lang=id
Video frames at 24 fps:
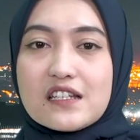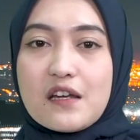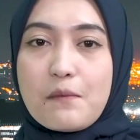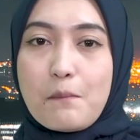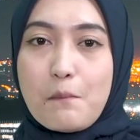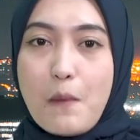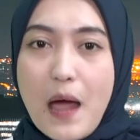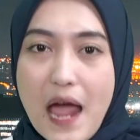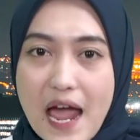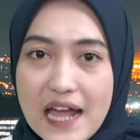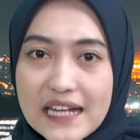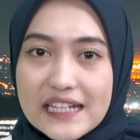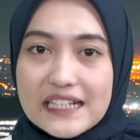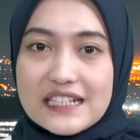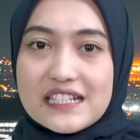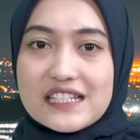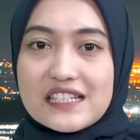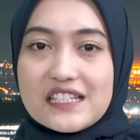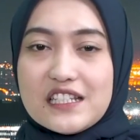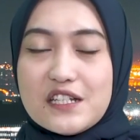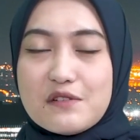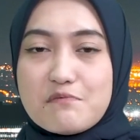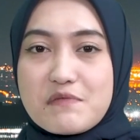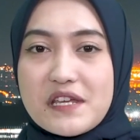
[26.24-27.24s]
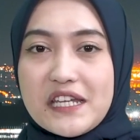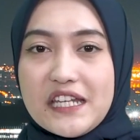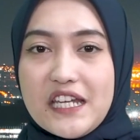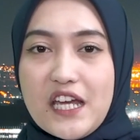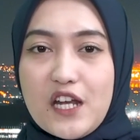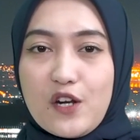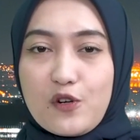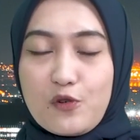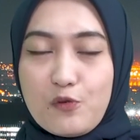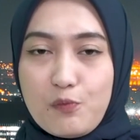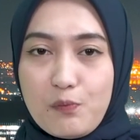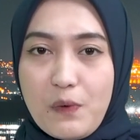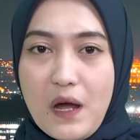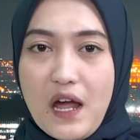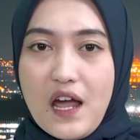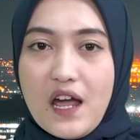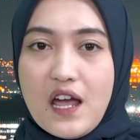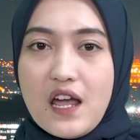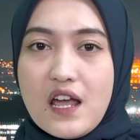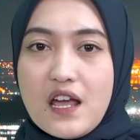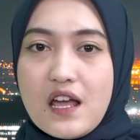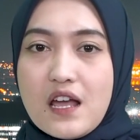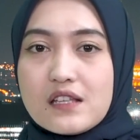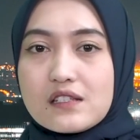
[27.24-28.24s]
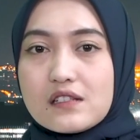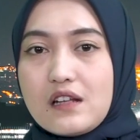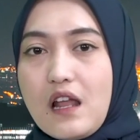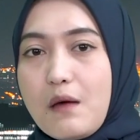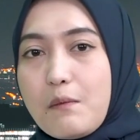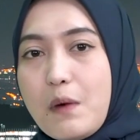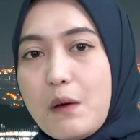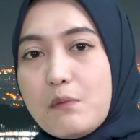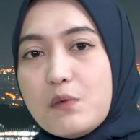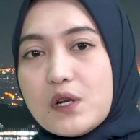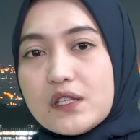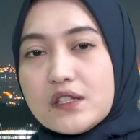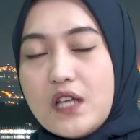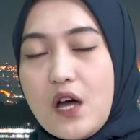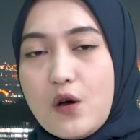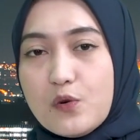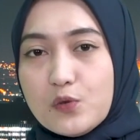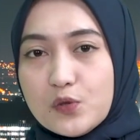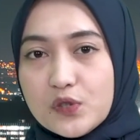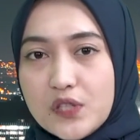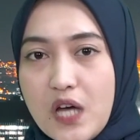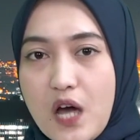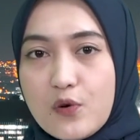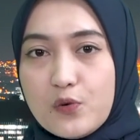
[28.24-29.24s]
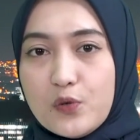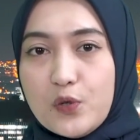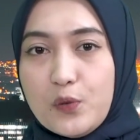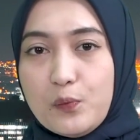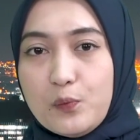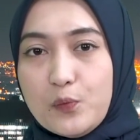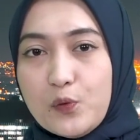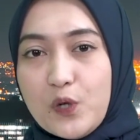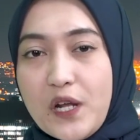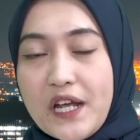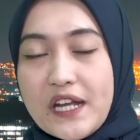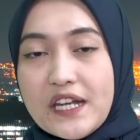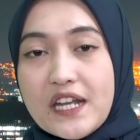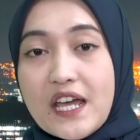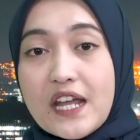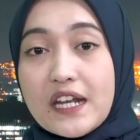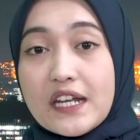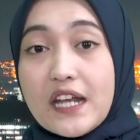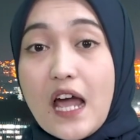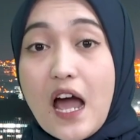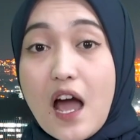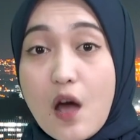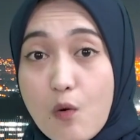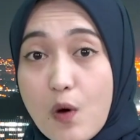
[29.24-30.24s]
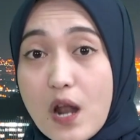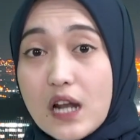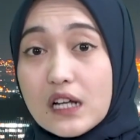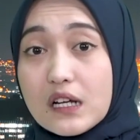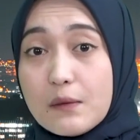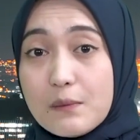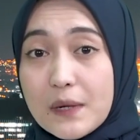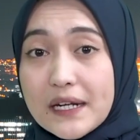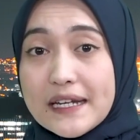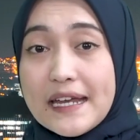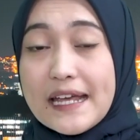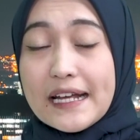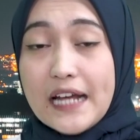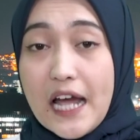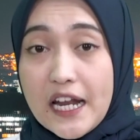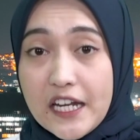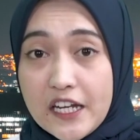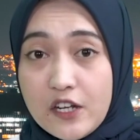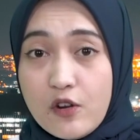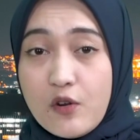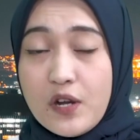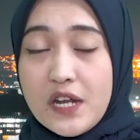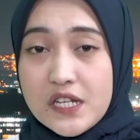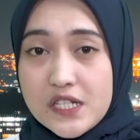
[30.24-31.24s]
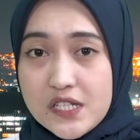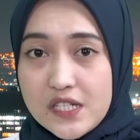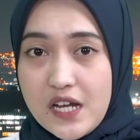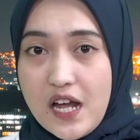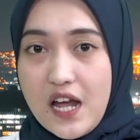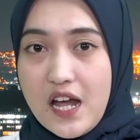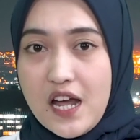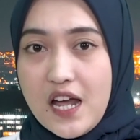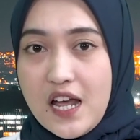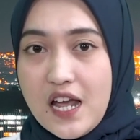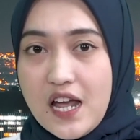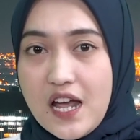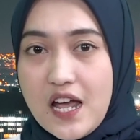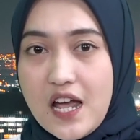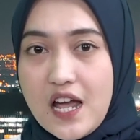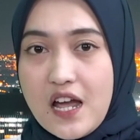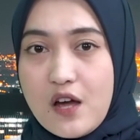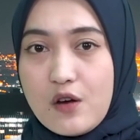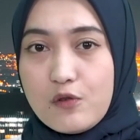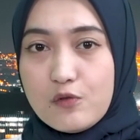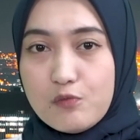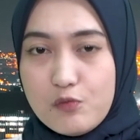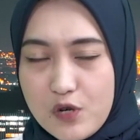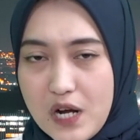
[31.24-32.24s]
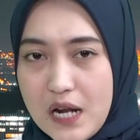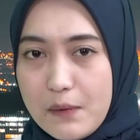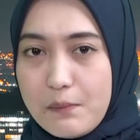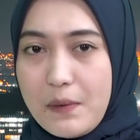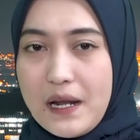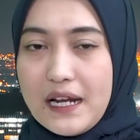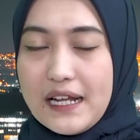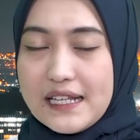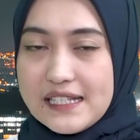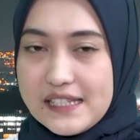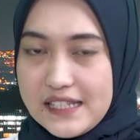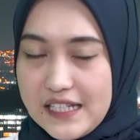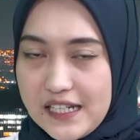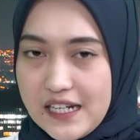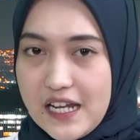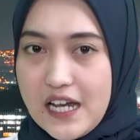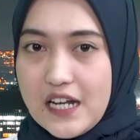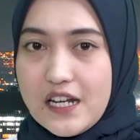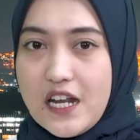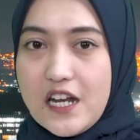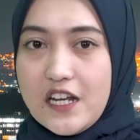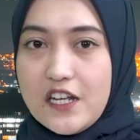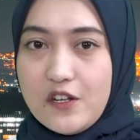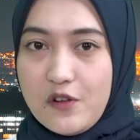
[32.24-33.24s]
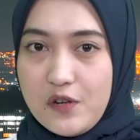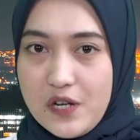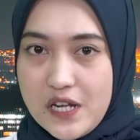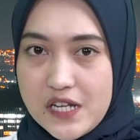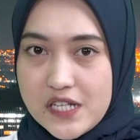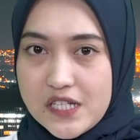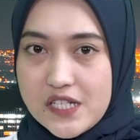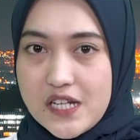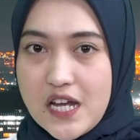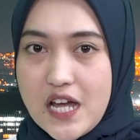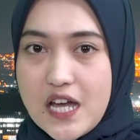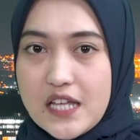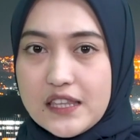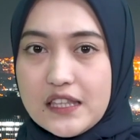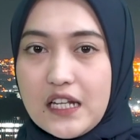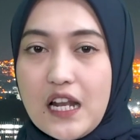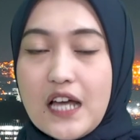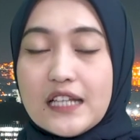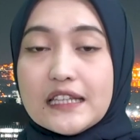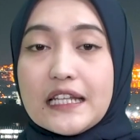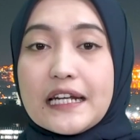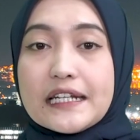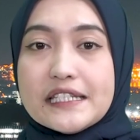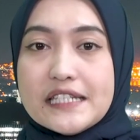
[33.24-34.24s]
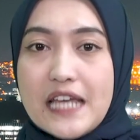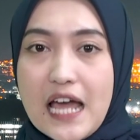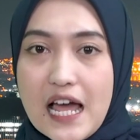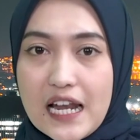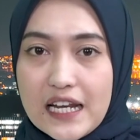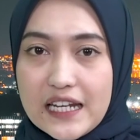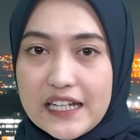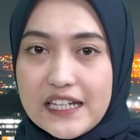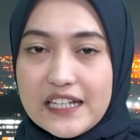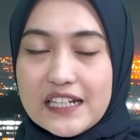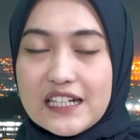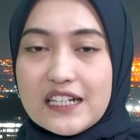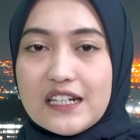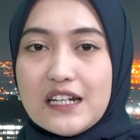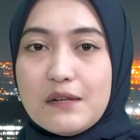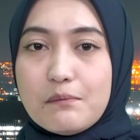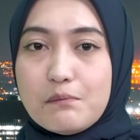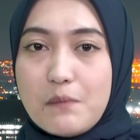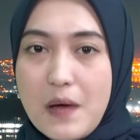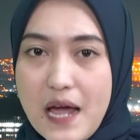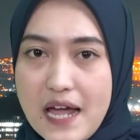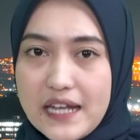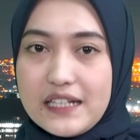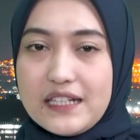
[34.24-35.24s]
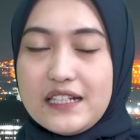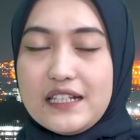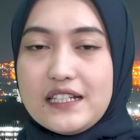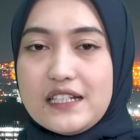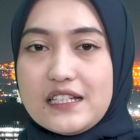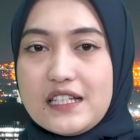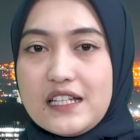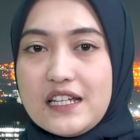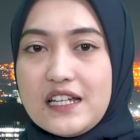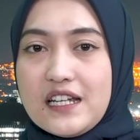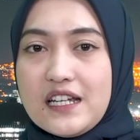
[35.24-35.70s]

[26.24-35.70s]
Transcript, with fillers: baik sedemikian rupa selama bertahun-tahun mulai dari awal kemerdekaan Indonesia. Hubungan Palestina dan Indonesia telah terjalin baik